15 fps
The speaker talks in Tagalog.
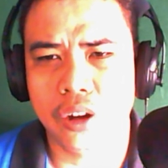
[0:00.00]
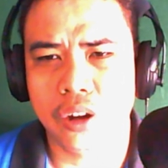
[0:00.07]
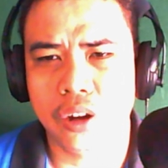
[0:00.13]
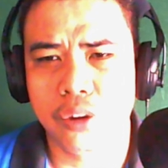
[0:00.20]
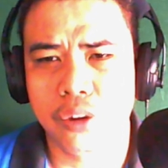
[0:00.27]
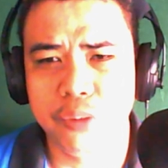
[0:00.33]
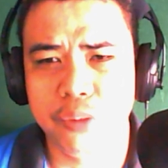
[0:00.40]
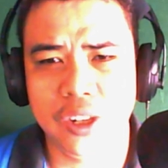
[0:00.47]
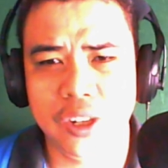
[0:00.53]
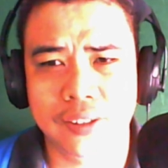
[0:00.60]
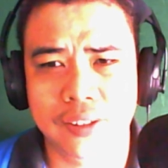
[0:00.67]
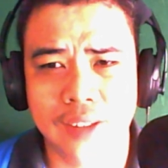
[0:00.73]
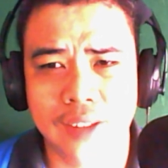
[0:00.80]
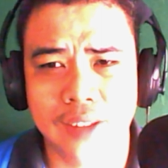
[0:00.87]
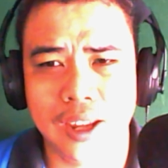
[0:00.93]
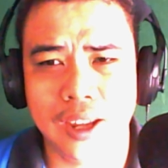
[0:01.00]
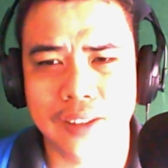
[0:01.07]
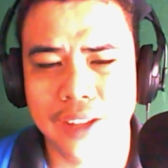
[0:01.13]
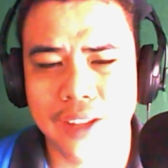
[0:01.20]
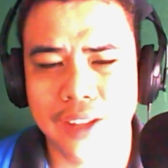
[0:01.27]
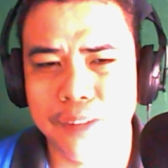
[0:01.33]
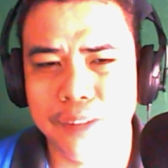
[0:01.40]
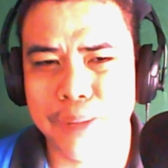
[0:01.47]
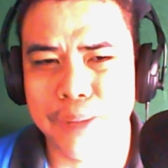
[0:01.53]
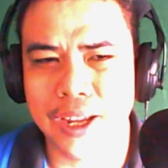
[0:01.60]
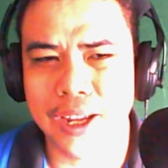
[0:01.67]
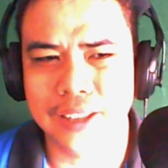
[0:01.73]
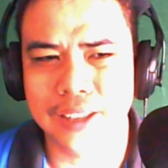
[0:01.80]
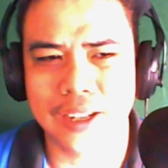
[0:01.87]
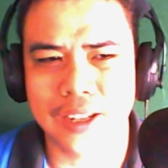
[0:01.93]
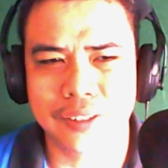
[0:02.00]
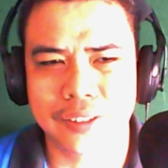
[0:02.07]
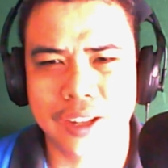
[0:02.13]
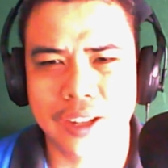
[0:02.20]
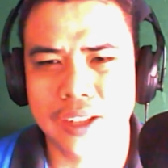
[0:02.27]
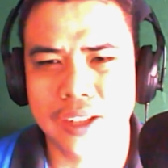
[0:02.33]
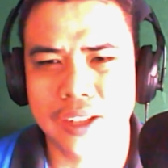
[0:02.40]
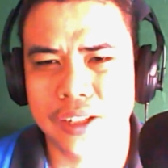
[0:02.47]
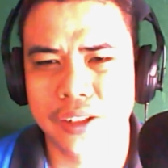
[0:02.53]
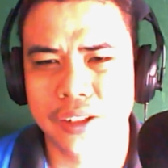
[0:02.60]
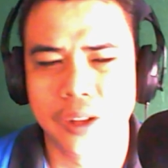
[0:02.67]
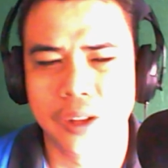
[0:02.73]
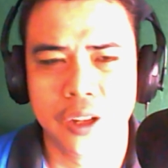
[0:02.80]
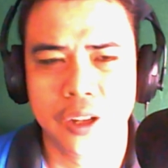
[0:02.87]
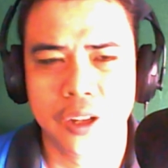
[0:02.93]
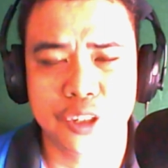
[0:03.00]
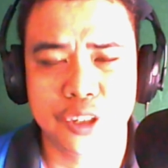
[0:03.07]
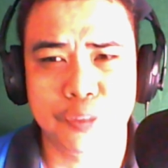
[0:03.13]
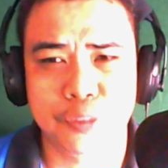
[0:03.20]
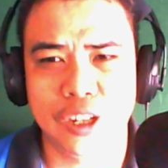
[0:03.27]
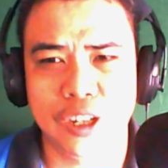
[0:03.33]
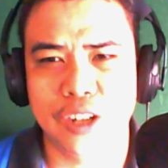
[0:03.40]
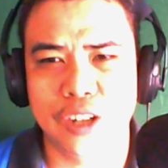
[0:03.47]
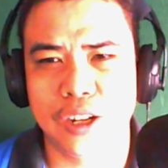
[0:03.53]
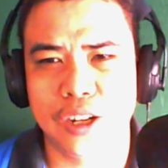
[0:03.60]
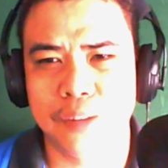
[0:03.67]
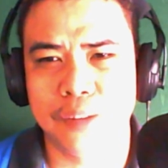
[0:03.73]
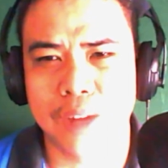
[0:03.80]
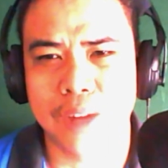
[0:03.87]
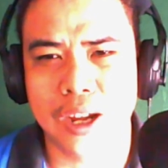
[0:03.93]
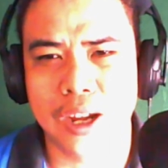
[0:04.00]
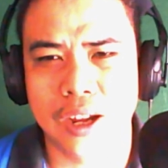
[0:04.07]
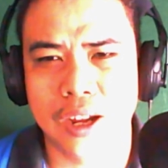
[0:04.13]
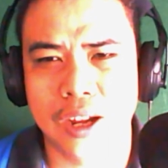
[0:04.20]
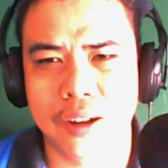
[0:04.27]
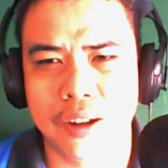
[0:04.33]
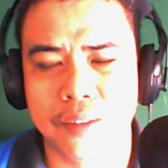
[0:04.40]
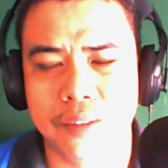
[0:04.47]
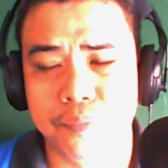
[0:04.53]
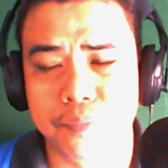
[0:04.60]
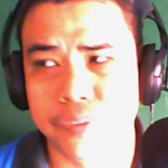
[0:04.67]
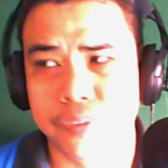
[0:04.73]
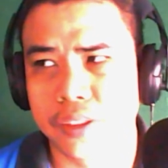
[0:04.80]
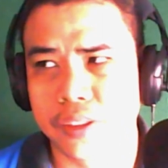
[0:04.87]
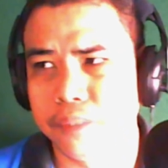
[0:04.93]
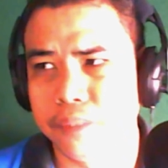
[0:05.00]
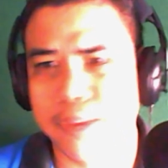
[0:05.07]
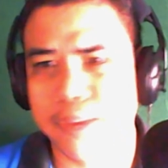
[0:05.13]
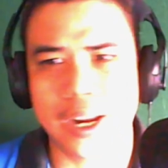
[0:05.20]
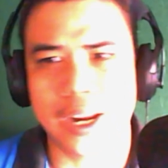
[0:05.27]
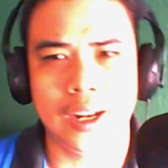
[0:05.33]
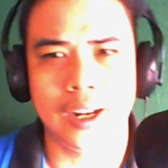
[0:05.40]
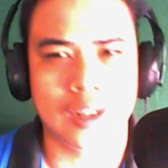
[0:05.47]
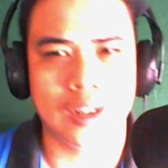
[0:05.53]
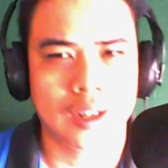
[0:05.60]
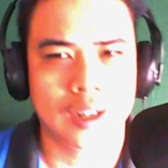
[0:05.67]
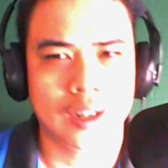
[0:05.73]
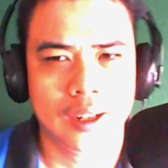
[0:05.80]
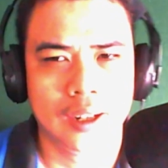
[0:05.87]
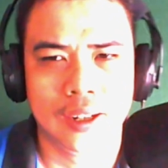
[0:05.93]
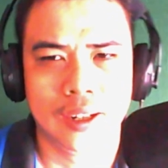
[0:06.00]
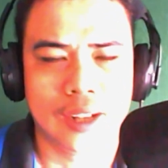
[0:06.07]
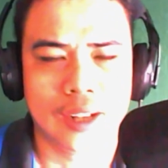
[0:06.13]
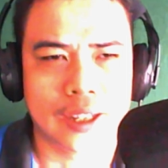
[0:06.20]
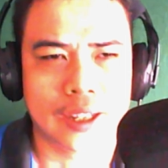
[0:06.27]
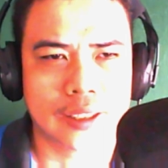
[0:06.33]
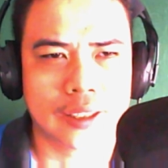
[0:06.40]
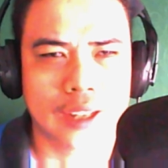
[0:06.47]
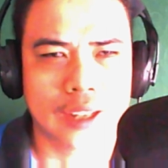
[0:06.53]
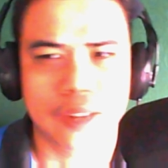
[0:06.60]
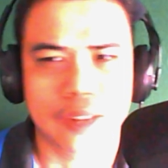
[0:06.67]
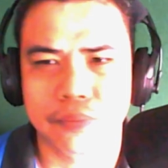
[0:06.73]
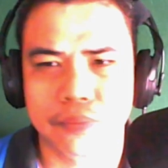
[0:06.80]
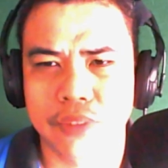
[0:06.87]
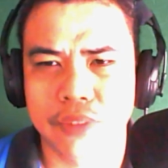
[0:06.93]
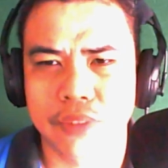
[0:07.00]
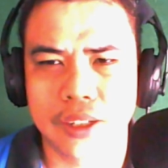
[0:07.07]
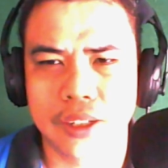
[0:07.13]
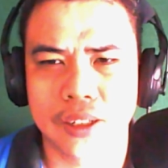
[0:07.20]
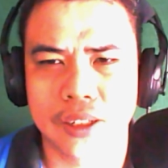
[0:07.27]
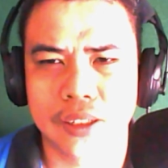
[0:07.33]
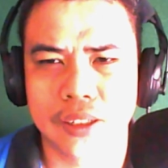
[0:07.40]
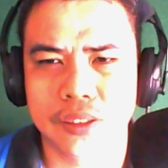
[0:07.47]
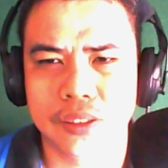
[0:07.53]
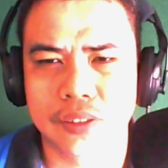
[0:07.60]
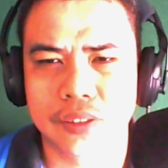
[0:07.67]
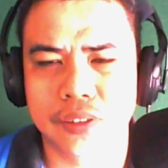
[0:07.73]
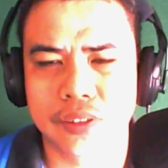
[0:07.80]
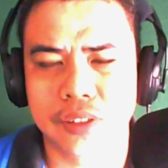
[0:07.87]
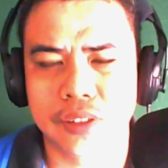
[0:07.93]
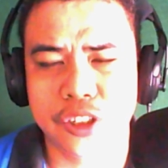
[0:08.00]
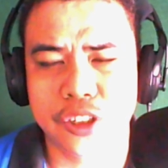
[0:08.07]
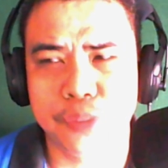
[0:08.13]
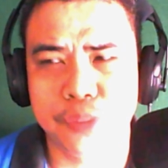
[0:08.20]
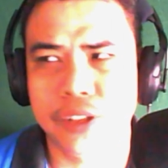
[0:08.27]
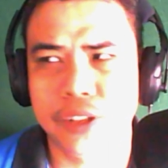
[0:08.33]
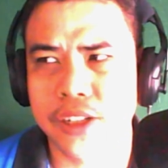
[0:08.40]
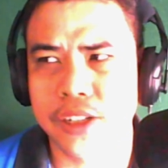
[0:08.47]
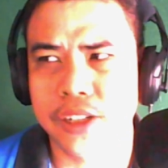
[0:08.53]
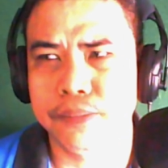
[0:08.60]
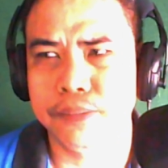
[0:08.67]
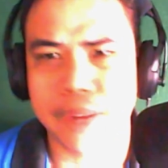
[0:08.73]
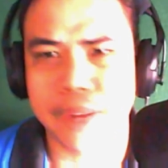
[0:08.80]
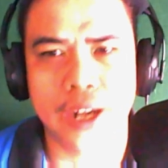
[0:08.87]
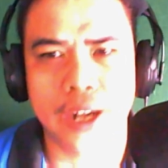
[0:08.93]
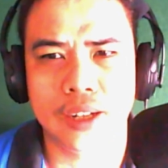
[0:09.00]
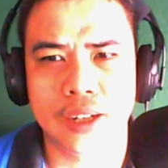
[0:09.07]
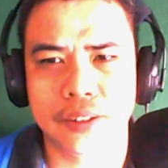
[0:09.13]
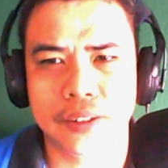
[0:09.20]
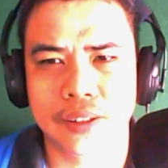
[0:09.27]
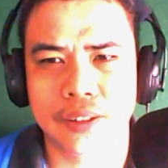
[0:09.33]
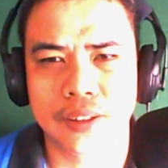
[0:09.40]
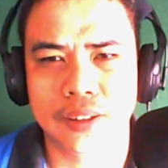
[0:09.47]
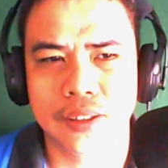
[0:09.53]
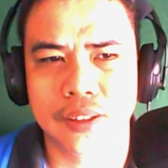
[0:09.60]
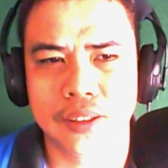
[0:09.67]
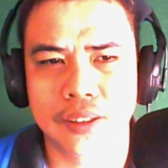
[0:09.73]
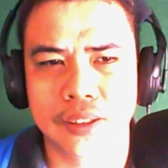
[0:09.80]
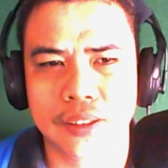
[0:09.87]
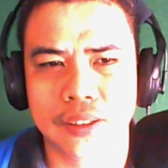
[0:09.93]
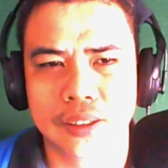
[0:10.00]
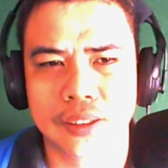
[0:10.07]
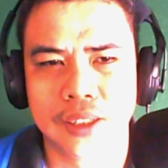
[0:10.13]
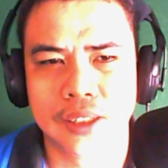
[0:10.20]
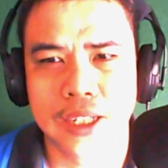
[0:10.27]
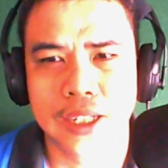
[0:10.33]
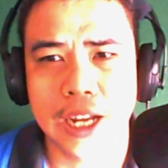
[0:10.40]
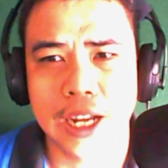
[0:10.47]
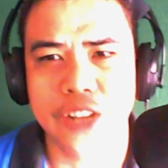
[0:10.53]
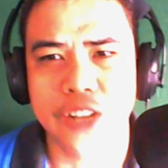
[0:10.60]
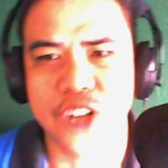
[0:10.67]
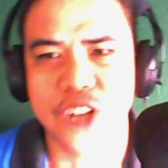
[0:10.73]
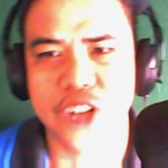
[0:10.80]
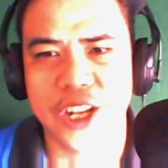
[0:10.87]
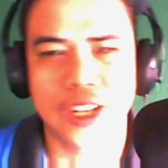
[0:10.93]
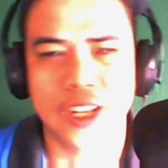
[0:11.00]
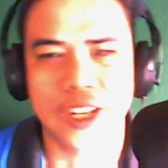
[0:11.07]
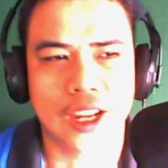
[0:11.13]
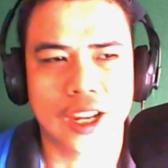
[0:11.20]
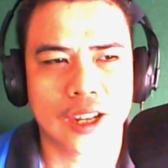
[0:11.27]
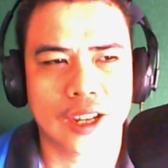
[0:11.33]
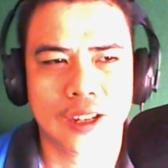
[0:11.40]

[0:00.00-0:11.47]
komuniste, eh, sa NPA, dahil kasi nga nag-ship sila ng mga parel at the time nang nag-ship sila ng barrel galing China.